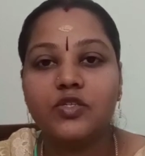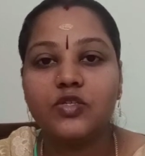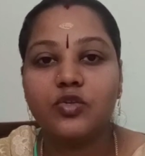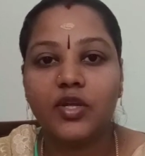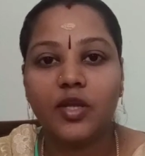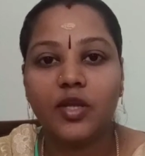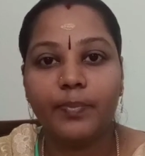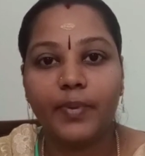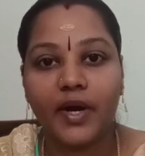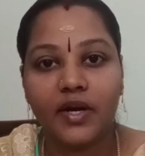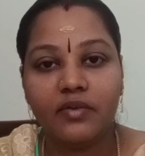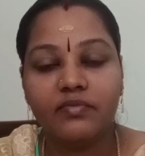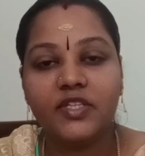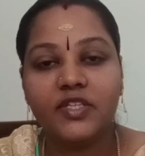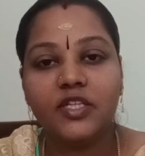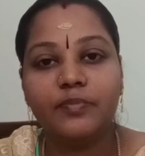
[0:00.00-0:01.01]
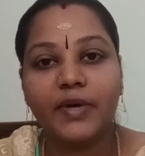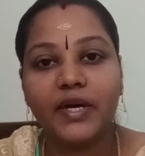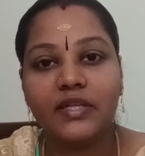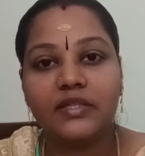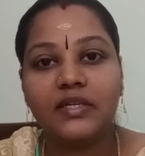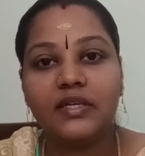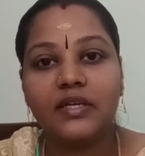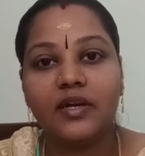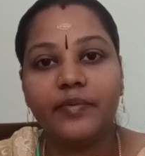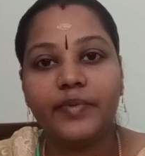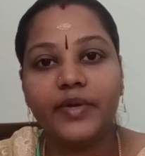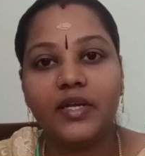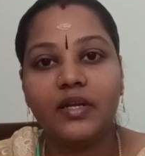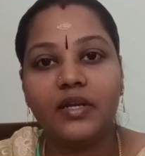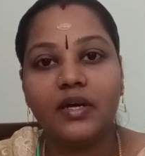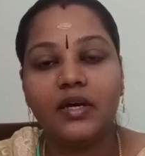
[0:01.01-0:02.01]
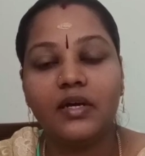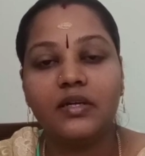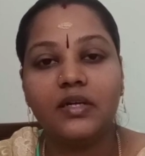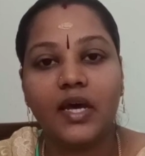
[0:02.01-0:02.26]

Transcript: ஸோ இந்த படம் வந்து பார்த்திங்க அப்படின்னா